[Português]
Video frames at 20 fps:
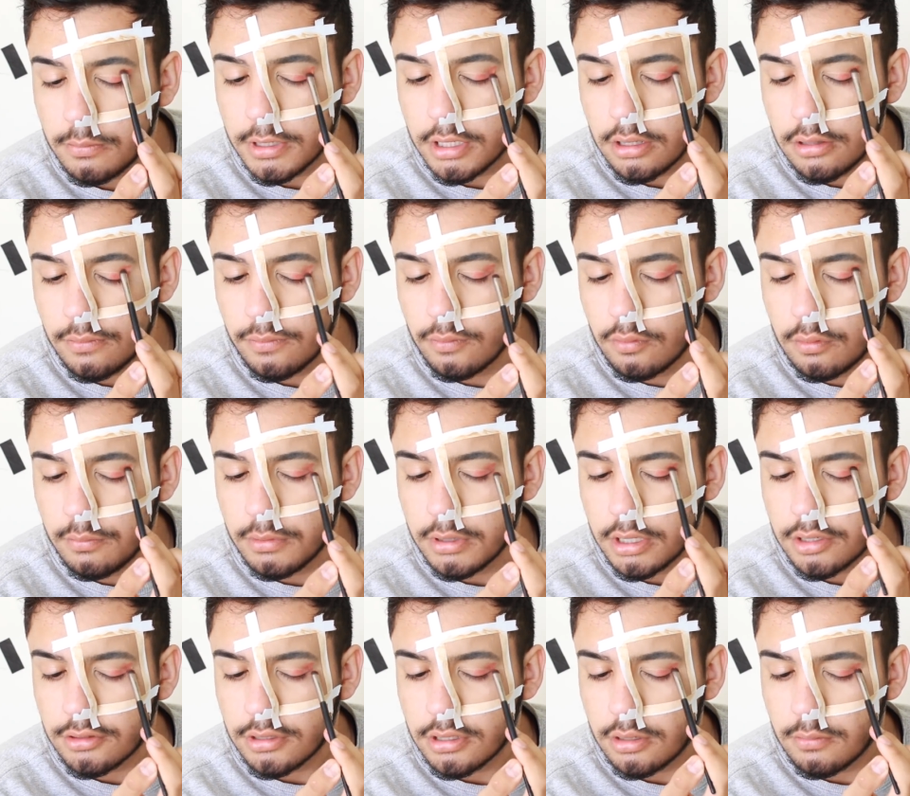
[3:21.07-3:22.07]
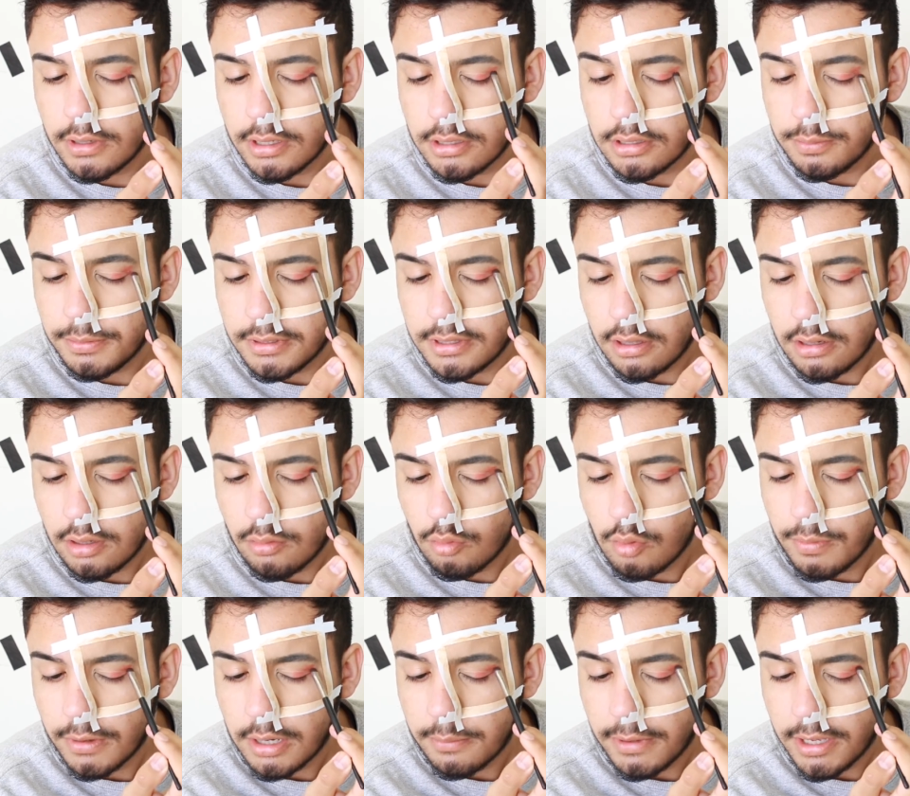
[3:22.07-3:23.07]
Como é que esfuma? Acho que não é com esse pincel, não.
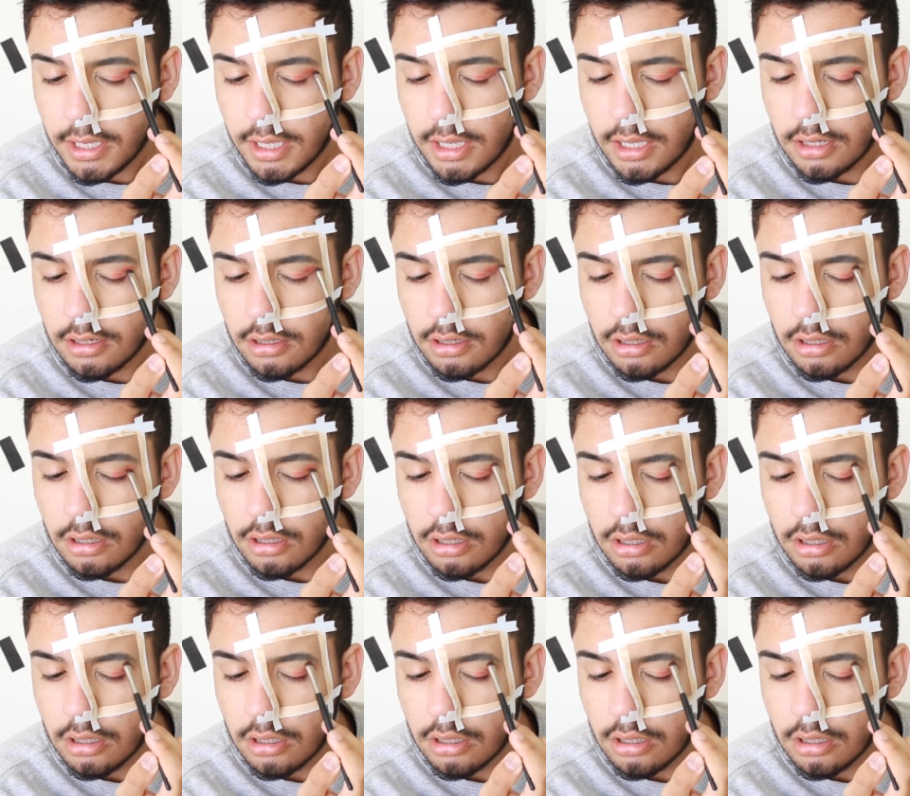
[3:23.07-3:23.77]
Culpa não da é Maiara.